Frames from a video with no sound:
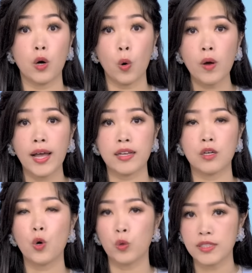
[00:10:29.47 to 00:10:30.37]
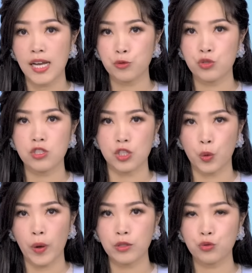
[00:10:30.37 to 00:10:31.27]
红海跟洪家军值得
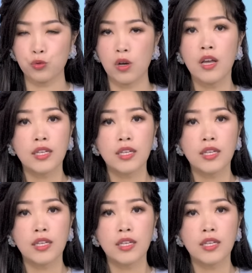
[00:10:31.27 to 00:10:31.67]
关注。